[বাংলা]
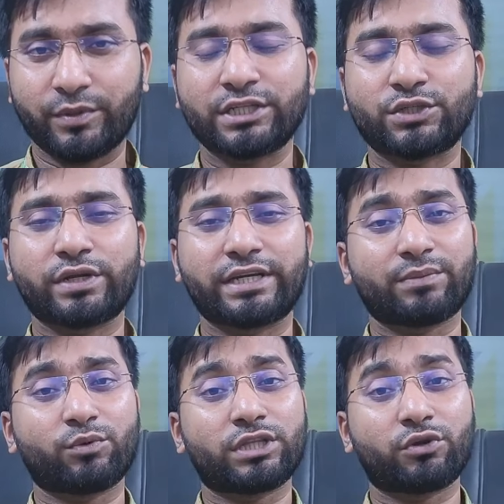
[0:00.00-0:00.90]
বিশেষ করে
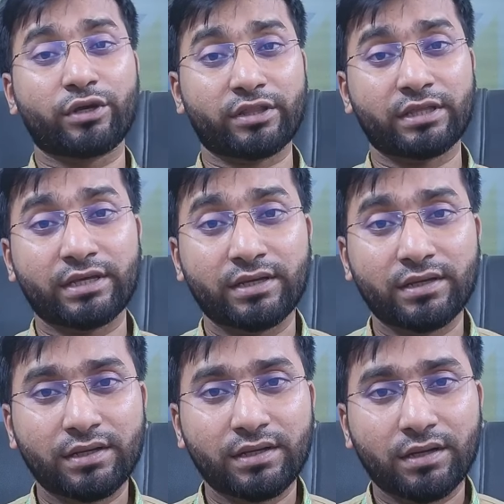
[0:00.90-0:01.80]
এটার মধ্যে রয়েছে
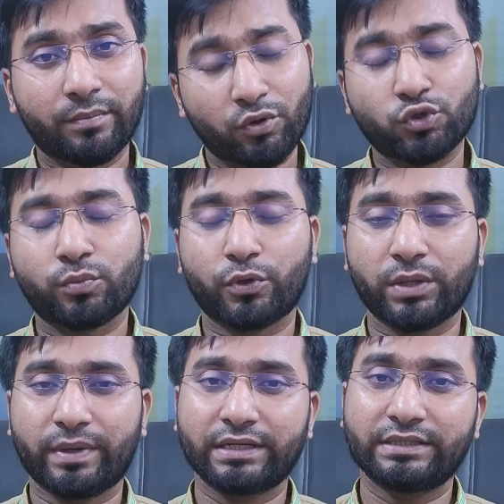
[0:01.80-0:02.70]
প্রচুর
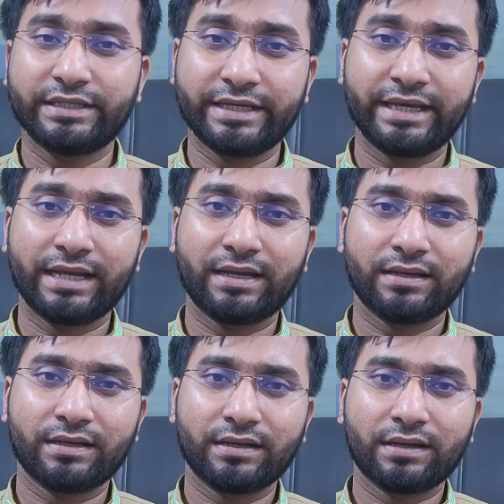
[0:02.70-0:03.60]
পরিমাণে জিঙ্ক
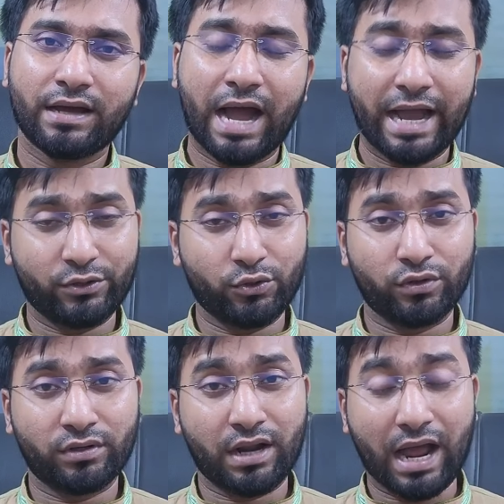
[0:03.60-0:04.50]

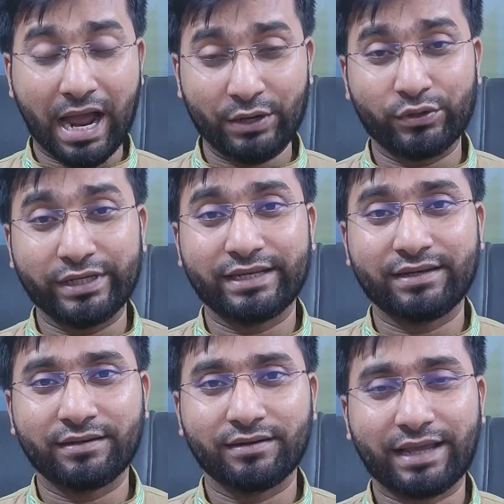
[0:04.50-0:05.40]
আয়রন আয়োডিন
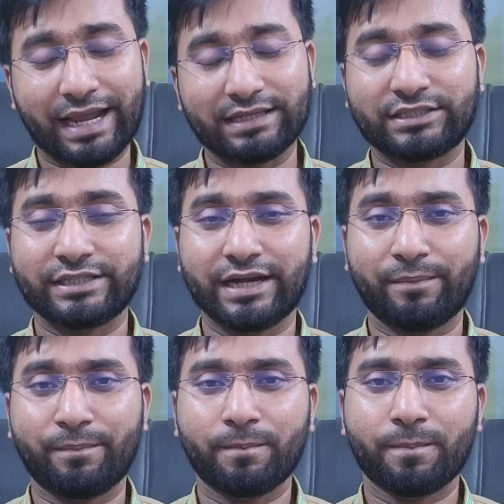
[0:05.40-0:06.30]
ক্যালসিয়াম